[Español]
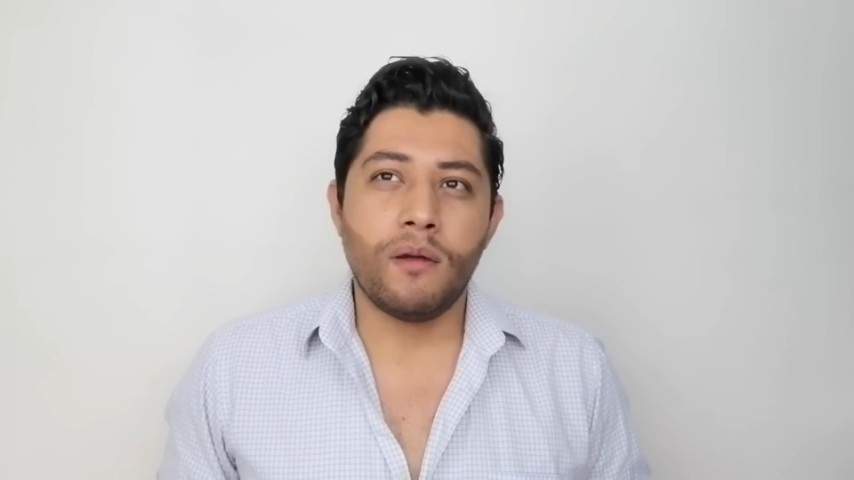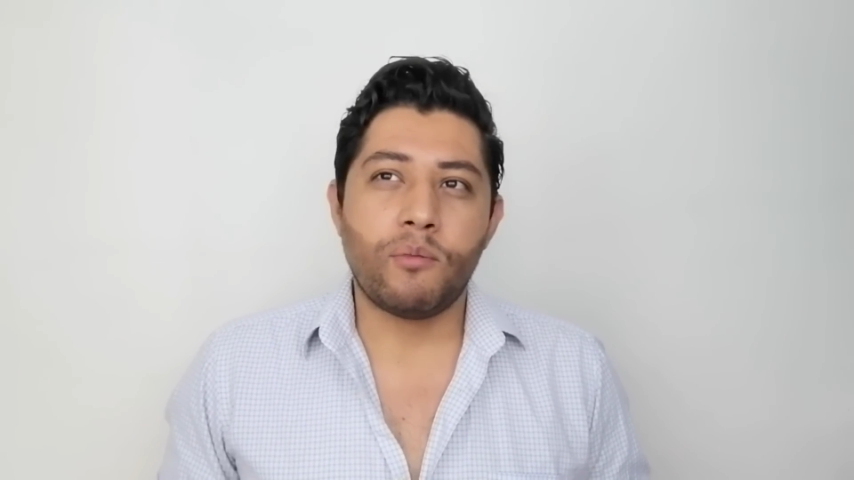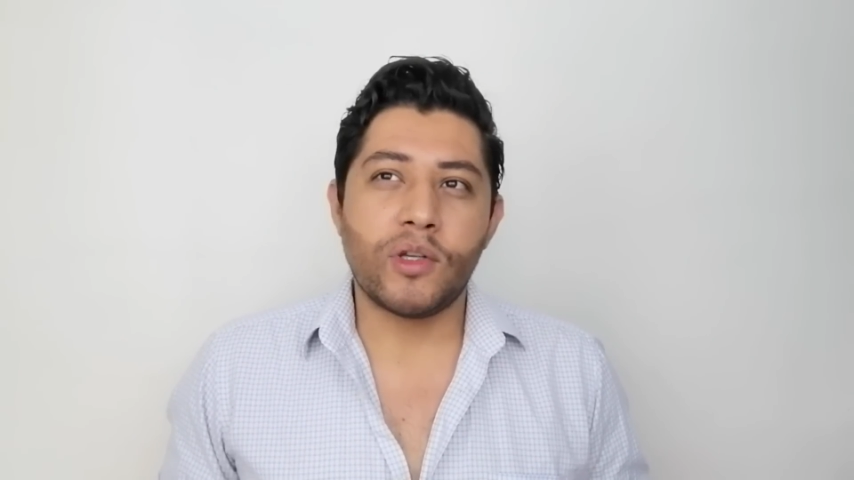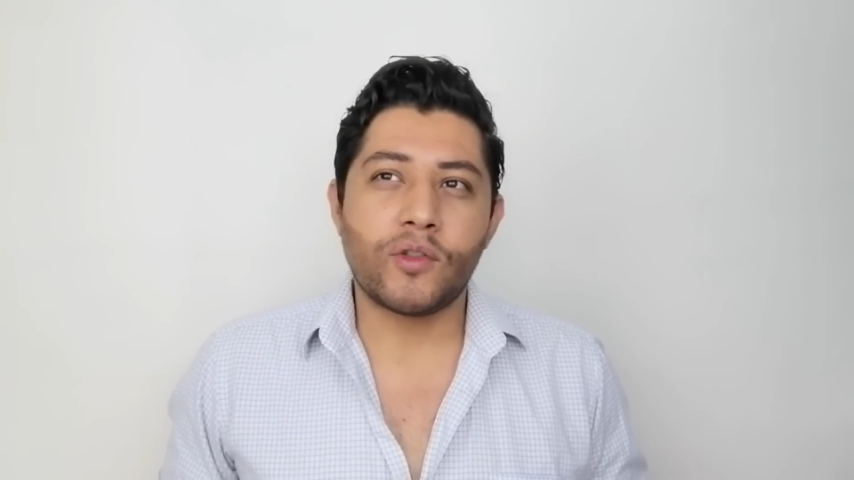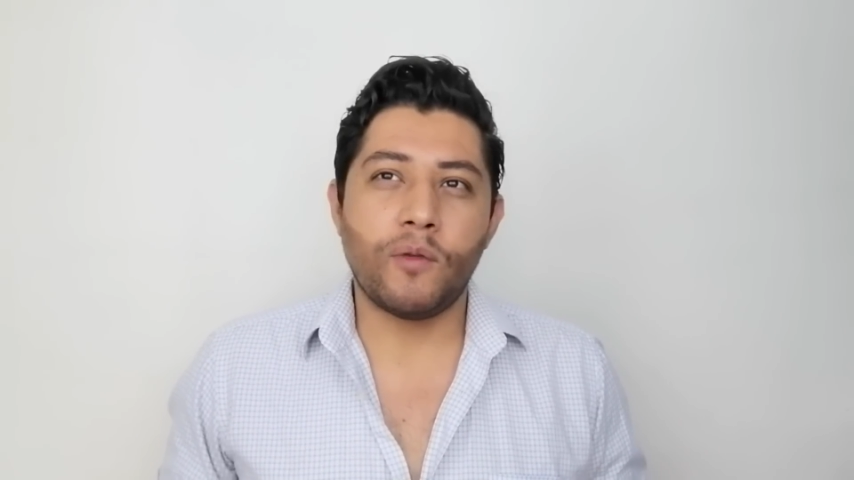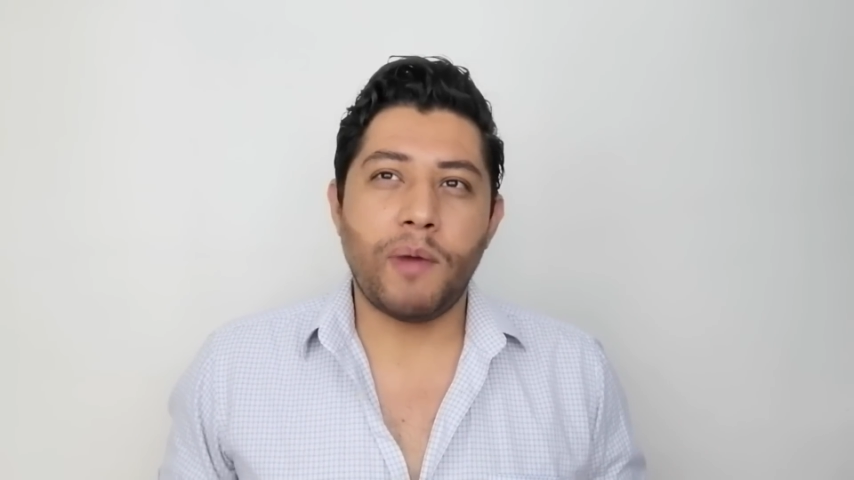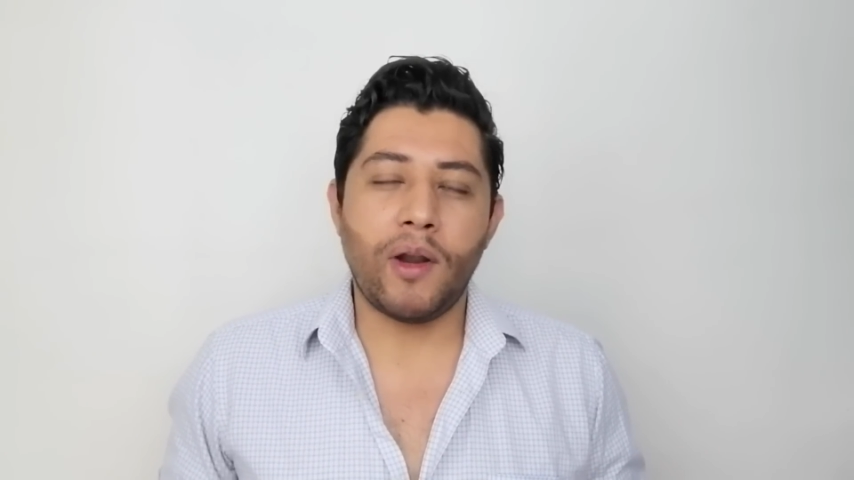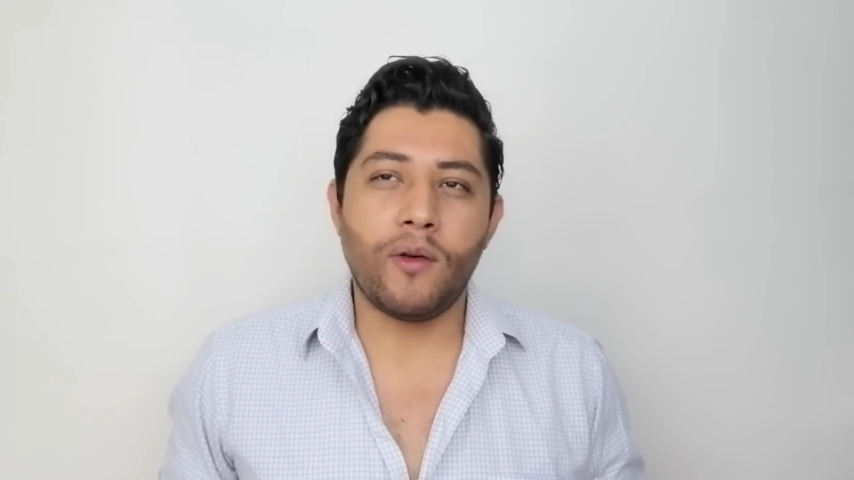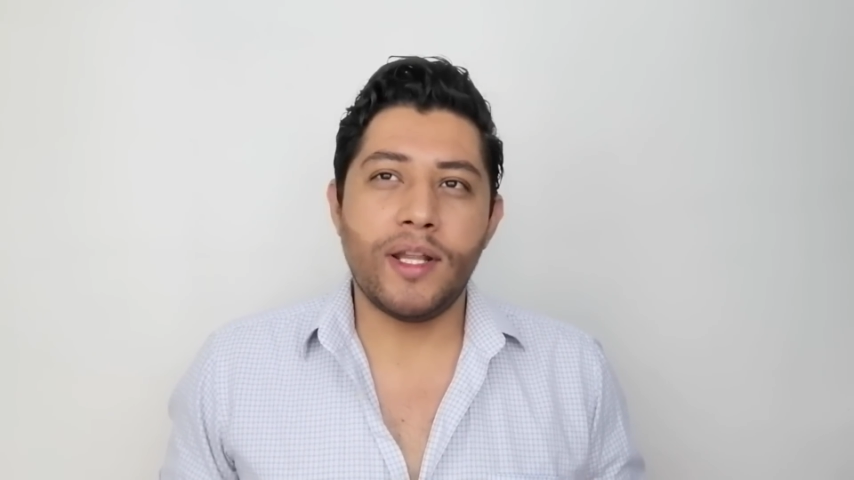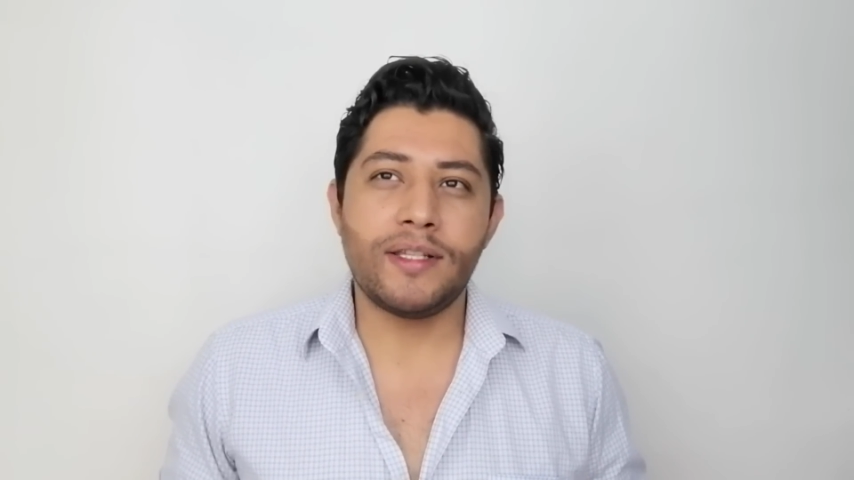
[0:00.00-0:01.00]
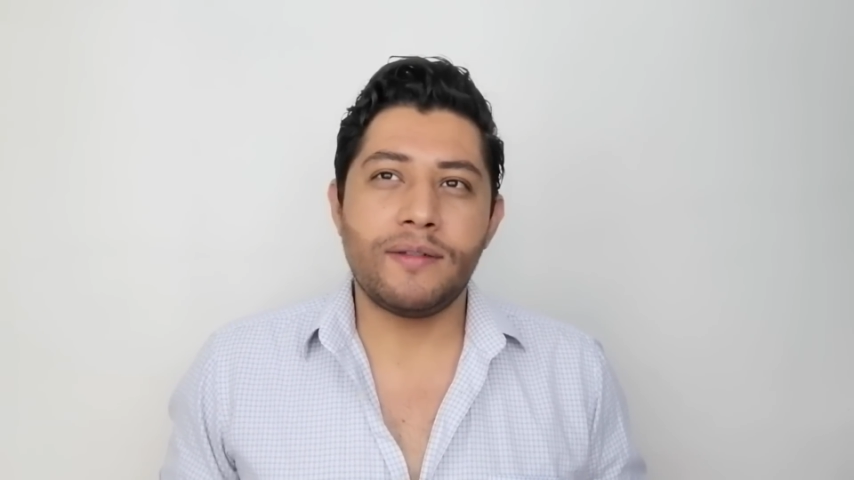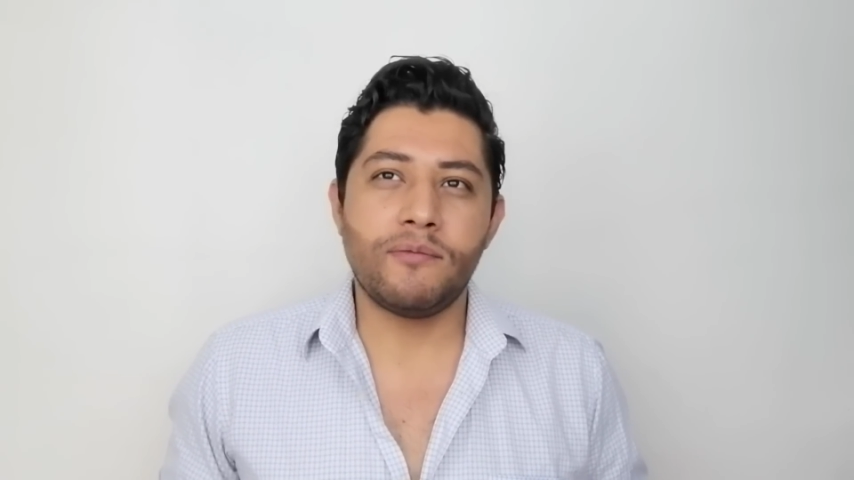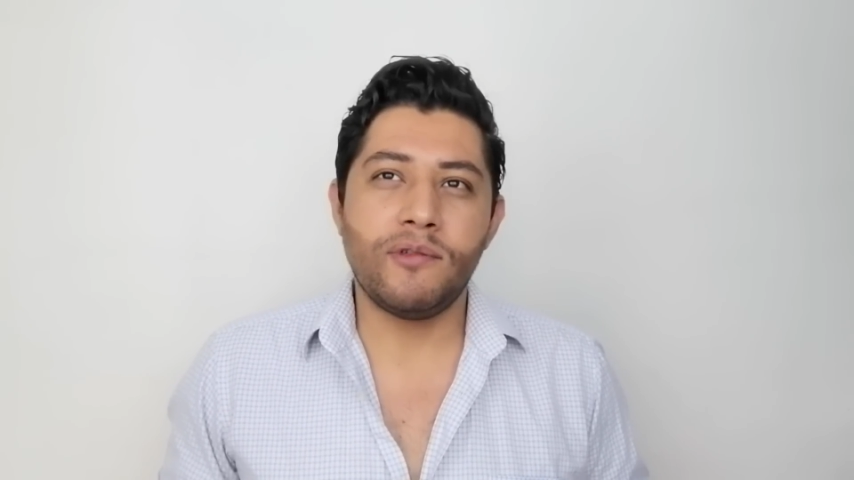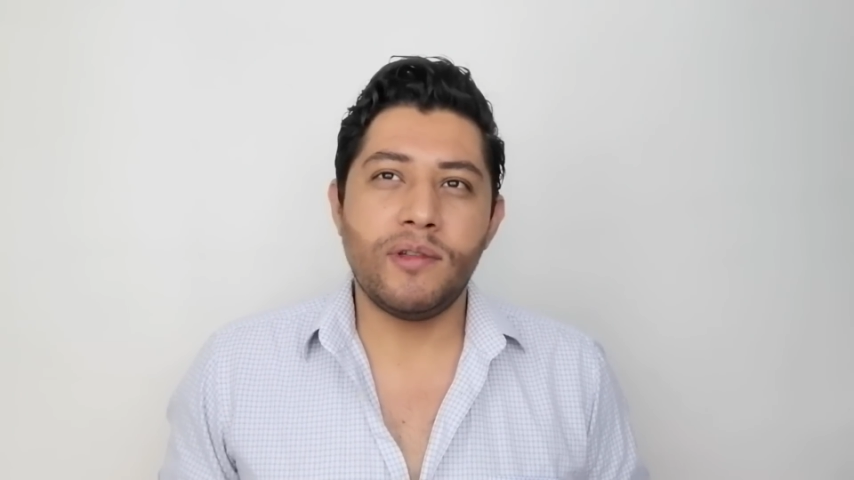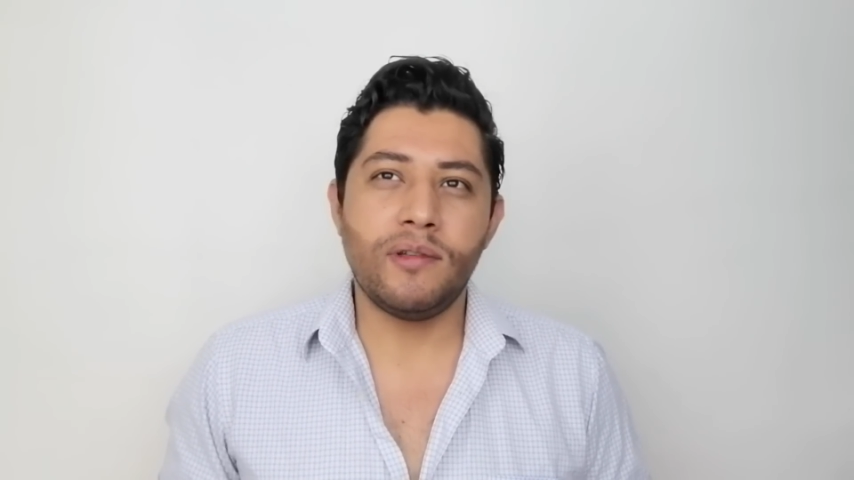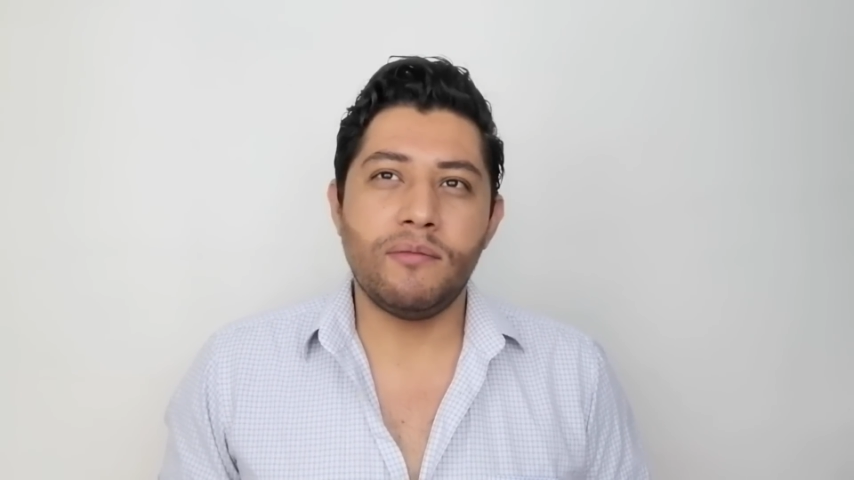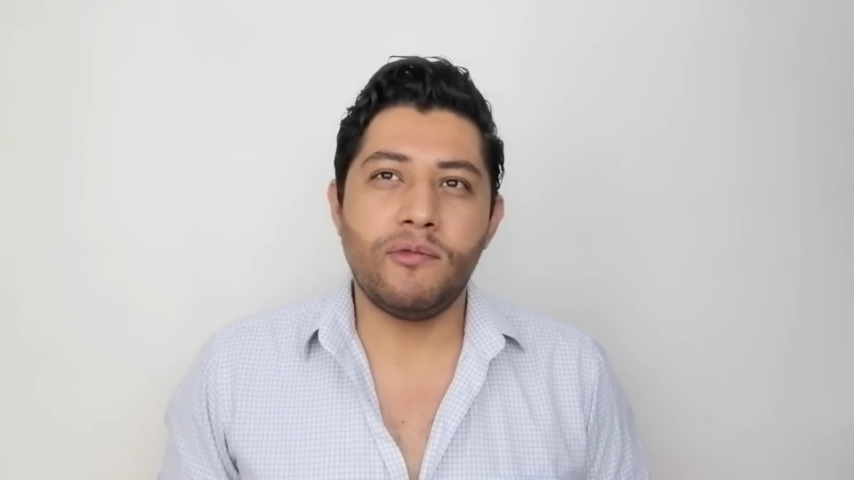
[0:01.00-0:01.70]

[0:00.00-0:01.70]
pues con valores muy,